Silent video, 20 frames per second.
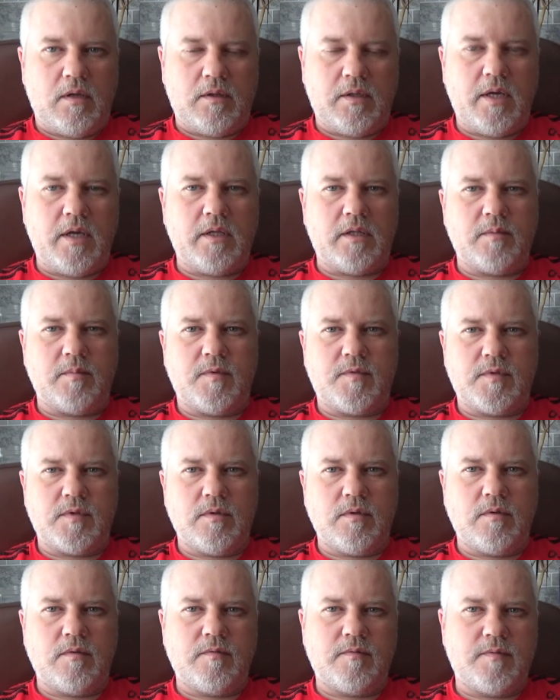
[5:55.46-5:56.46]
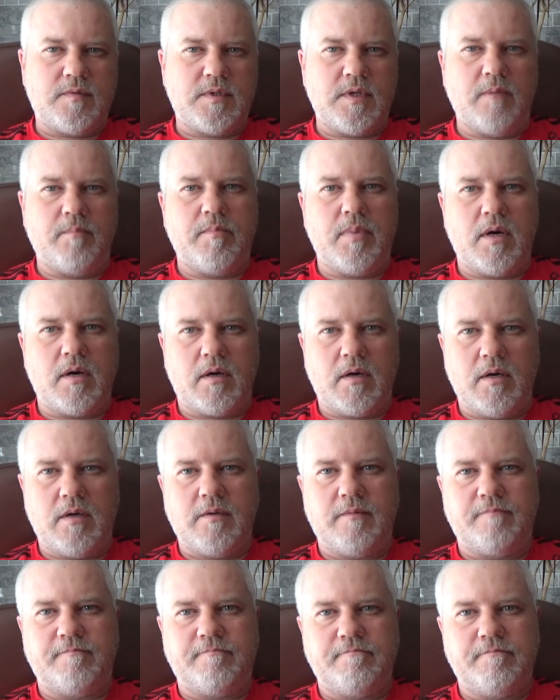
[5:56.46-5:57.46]
На этом и все. Всем пока.
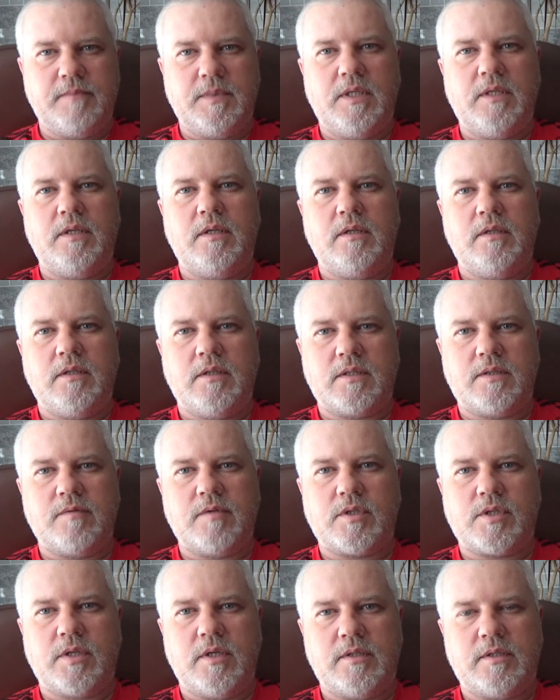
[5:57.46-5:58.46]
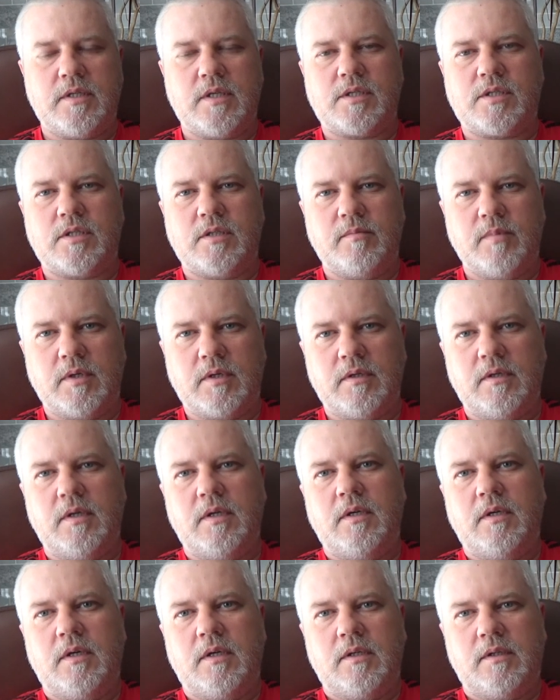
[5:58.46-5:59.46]
И не совершайте ошибок,
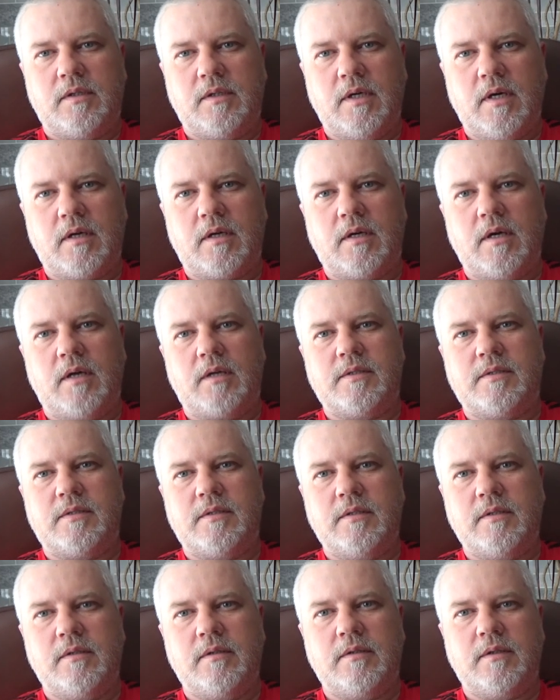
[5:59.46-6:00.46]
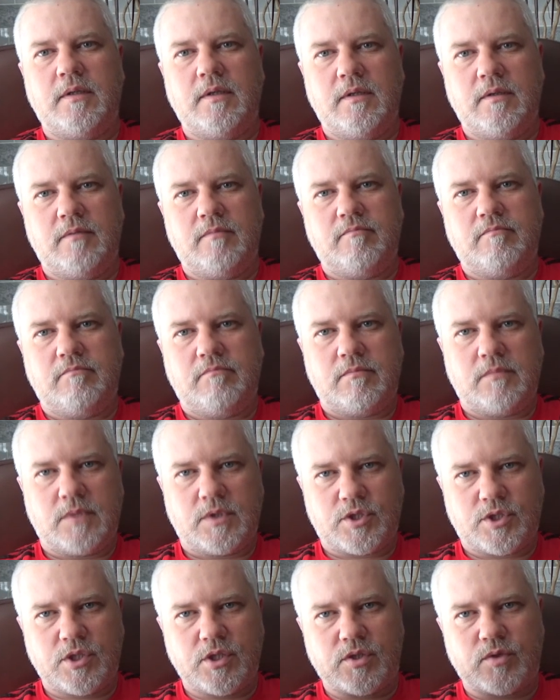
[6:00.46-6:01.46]
так как сделал я.
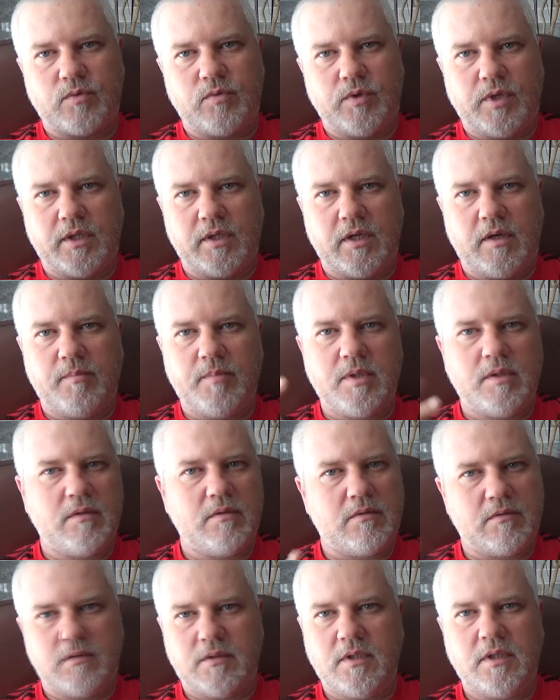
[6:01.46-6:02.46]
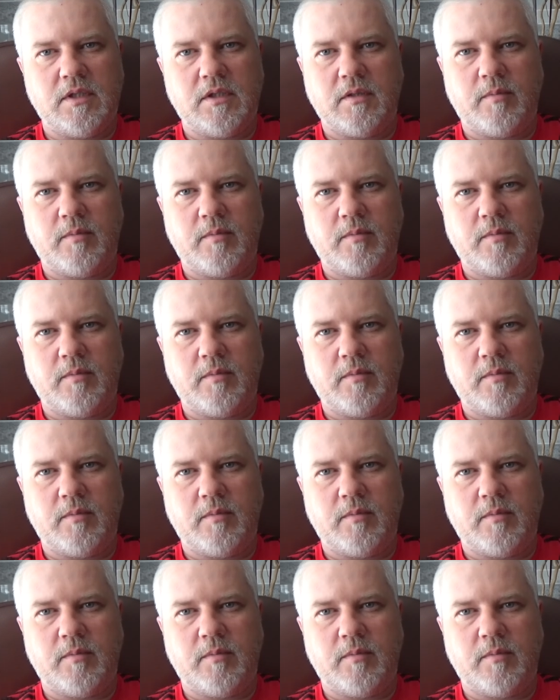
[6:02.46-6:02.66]
Шишку я набил. Не